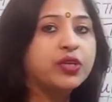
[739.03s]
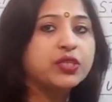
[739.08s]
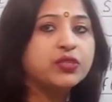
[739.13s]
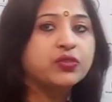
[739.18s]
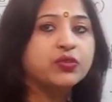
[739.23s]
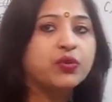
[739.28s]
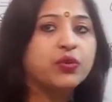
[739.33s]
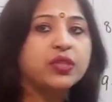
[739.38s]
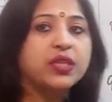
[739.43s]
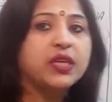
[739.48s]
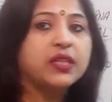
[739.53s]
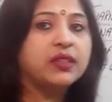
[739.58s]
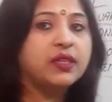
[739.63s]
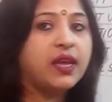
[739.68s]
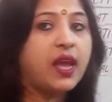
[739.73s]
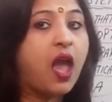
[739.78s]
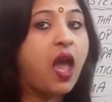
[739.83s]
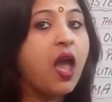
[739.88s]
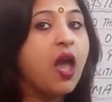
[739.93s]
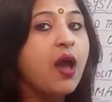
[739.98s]
वो किसको
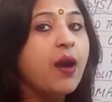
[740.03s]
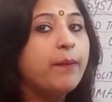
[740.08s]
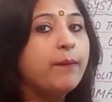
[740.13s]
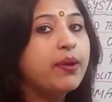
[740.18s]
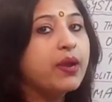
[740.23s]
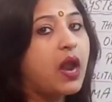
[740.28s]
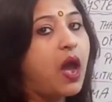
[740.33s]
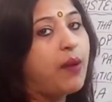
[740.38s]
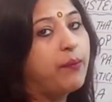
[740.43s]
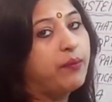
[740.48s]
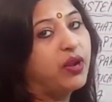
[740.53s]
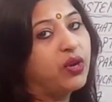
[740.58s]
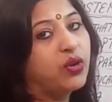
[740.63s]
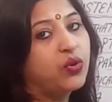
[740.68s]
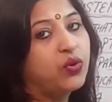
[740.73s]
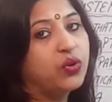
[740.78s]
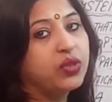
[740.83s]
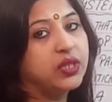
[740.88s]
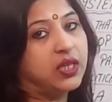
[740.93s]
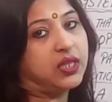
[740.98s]
देते हैं
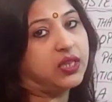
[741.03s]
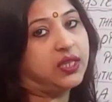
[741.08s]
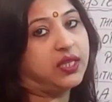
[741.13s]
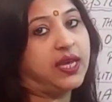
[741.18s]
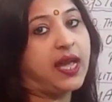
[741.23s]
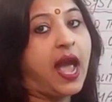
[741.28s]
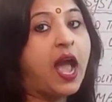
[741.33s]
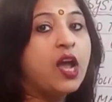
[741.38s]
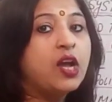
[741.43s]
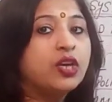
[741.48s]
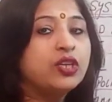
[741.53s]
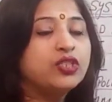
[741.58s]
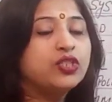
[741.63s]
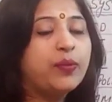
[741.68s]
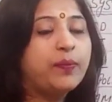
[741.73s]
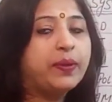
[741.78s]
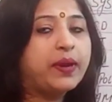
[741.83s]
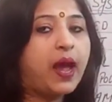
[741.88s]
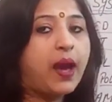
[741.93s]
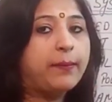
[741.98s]
ब्राह्मण को देते हैं
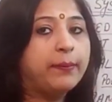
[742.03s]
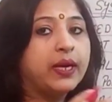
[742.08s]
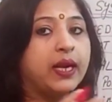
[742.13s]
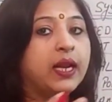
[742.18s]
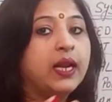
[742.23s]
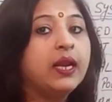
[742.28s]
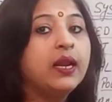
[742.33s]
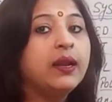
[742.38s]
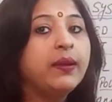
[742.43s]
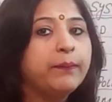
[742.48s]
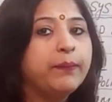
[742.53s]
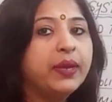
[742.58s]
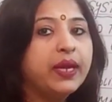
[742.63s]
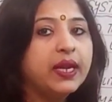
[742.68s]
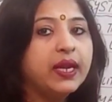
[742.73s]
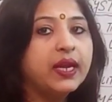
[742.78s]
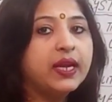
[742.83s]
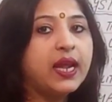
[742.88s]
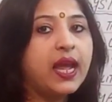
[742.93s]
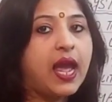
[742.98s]
जो ब्राह्मणल
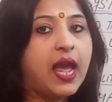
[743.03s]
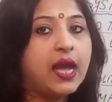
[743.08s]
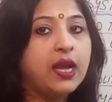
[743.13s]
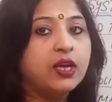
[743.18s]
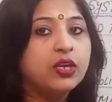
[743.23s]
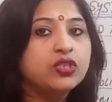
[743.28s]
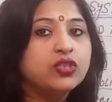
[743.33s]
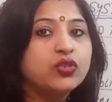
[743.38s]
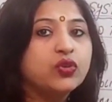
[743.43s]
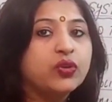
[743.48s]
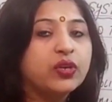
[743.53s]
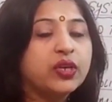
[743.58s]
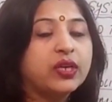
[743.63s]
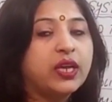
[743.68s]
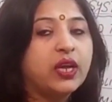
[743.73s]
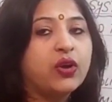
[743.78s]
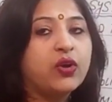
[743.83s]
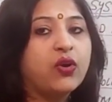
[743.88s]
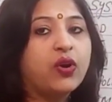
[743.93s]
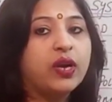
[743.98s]
पीरियड है जो
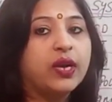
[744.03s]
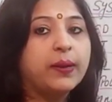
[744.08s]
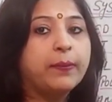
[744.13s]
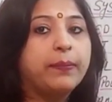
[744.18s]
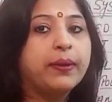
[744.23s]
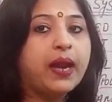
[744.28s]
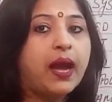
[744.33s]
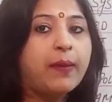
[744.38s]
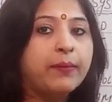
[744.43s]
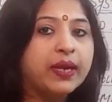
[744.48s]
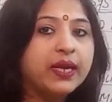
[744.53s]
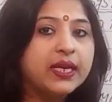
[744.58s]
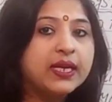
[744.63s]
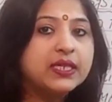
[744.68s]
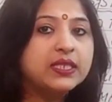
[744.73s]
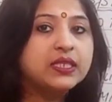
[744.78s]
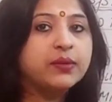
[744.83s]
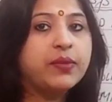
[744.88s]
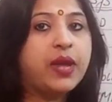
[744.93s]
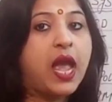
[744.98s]
उनके अकॉर्डिंग ब्राह्मण
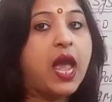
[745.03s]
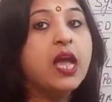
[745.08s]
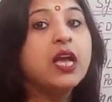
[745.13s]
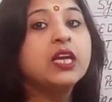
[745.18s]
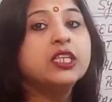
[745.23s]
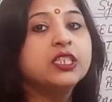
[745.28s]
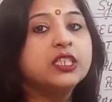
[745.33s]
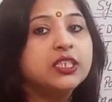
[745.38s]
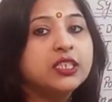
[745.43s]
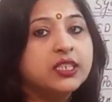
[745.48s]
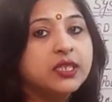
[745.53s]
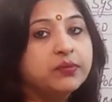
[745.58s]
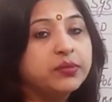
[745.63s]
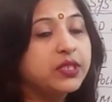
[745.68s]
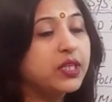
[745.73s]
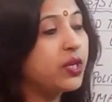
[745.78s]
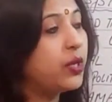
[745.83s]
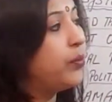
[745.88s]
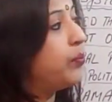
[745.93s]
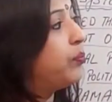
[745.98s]
इज्म है जो सबसे